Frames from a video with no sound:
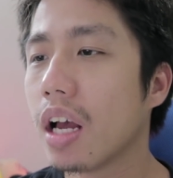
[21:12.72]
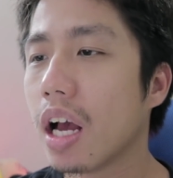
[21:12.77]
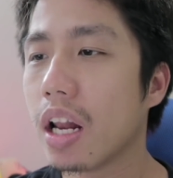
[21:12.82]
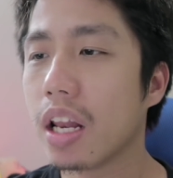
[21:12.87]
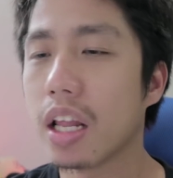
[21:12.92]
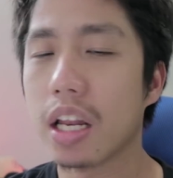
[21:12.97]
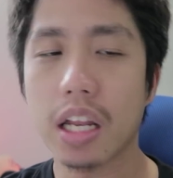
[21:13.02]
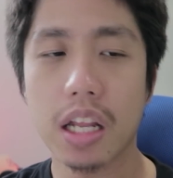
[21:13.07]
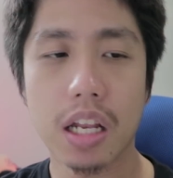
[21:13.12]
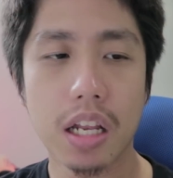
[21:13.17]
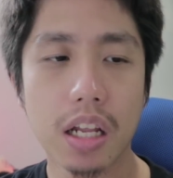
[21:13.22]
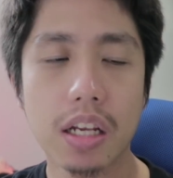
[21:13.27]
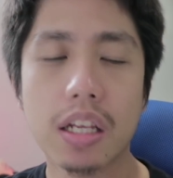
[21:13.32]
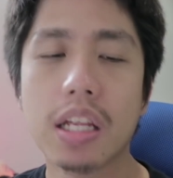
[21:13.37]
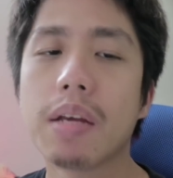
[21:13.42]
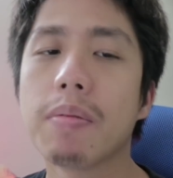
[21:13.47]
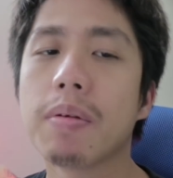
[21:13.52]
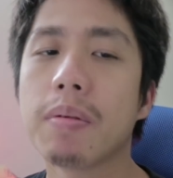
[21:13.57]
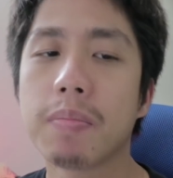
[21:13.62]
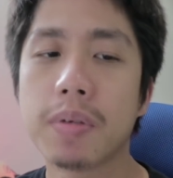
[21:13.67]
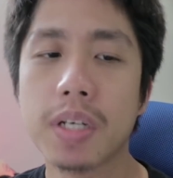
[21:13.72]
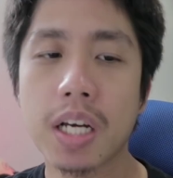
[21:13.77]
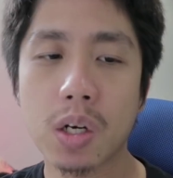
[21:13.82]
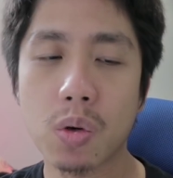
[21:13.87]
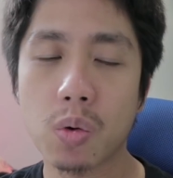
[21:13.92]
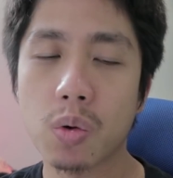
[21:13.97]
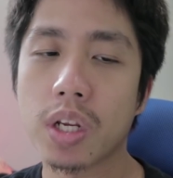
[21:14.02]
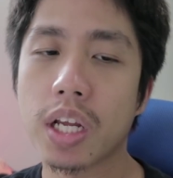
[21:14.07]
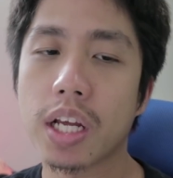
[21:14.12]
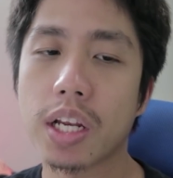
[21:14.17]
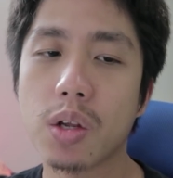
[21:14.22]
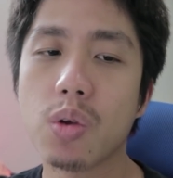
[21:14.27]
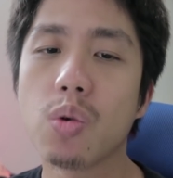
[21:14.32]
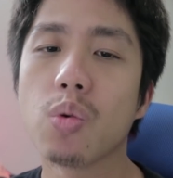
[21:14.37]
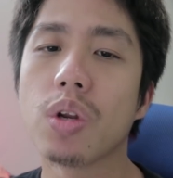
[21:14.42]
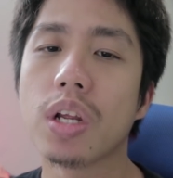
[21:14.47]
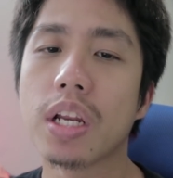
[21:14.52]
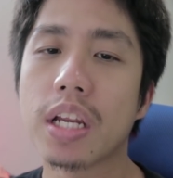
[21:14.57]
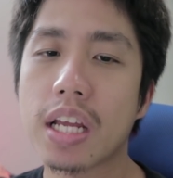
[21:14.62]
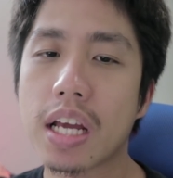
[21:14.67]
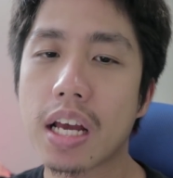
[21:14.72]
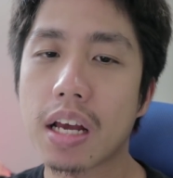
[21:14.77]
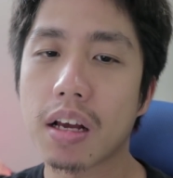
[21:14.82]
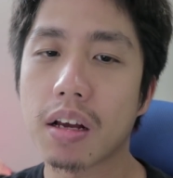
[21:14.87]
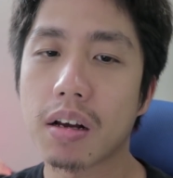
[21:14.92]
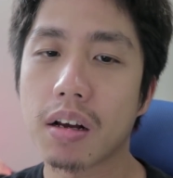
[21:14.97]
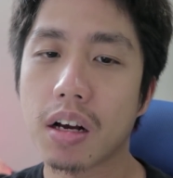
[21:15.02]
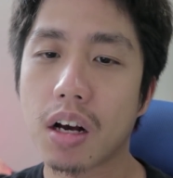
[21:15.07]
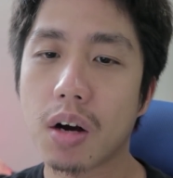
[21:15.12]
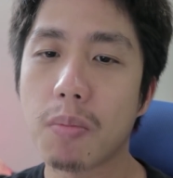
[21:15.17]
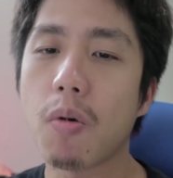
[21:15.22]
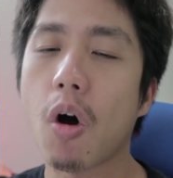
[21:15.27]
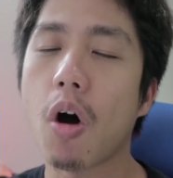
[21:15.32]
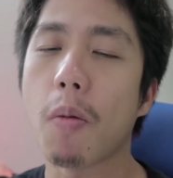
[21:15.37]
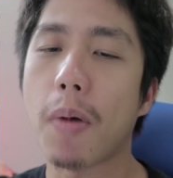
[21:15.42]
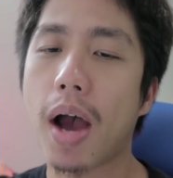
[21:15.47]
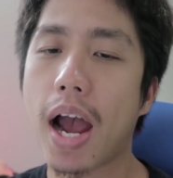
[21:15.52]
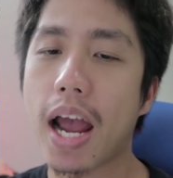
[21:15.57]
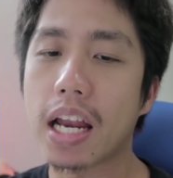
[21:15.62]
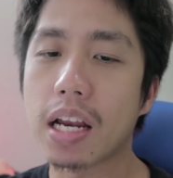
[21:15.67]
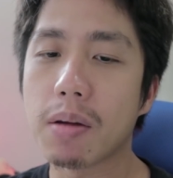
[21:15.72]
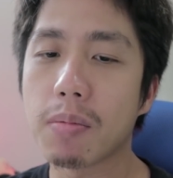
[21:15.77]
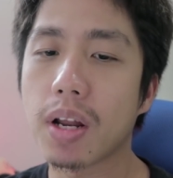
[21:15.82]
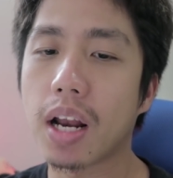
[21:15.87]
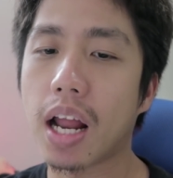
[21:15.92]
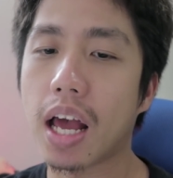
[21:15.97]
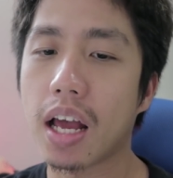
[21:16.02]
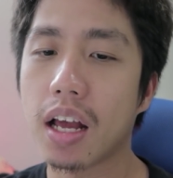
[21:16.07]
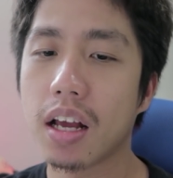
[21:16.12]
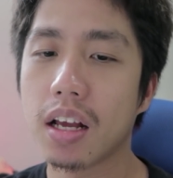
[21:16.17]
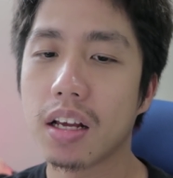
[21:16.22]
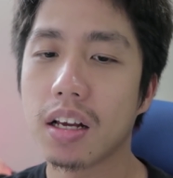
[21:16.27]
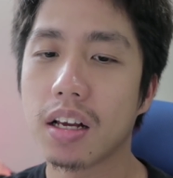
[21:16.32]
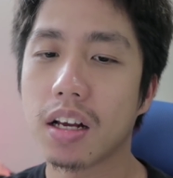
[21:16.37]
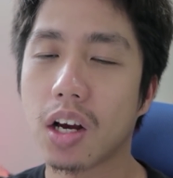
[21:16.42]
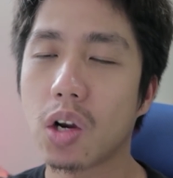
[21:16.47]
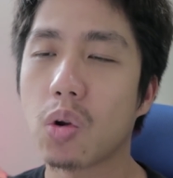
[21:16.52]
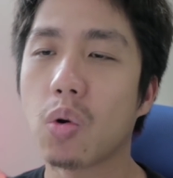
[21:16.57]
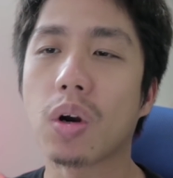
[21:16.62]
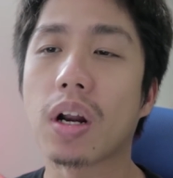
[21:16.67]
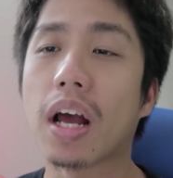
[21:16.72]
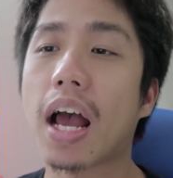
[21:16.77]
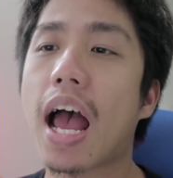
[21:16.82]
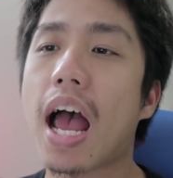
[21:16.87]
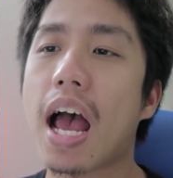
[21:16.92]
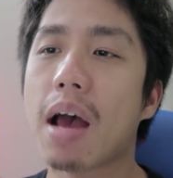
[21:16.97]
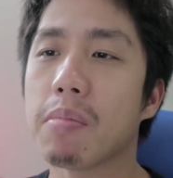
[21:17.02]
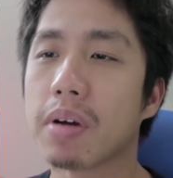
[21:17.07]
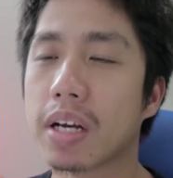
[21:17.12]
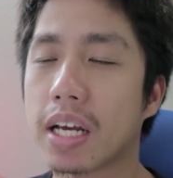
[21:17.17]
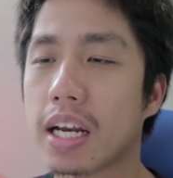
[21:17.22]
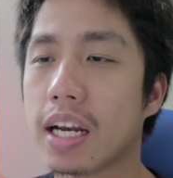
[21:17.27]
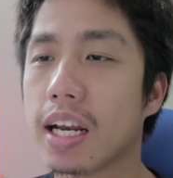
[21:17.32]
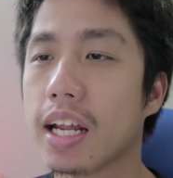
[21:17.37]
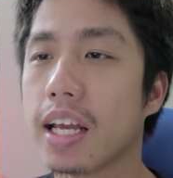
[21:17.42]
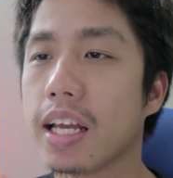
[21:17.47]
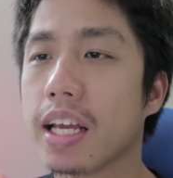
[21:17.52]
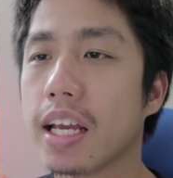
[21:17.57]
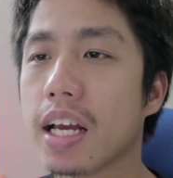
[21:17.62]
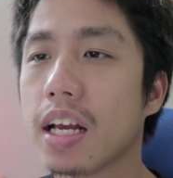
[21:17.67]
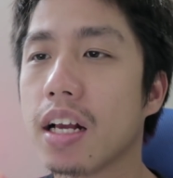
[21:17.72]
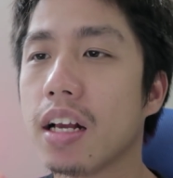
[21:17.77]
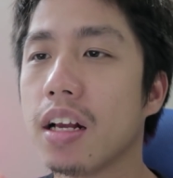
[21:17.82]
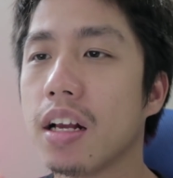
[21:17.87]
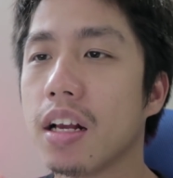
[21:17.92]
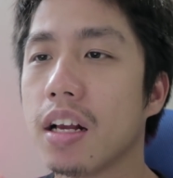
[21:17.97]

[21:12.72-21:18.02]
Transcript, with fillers: อะไรแล้วที่เพื่อนๆคุณเนี่ยที่อยู่ที่เนี่ยเขาปลอดภัยหรือเปล่าล่ะก็โดนฆ่าเหมือนกันอะไรเงี้ย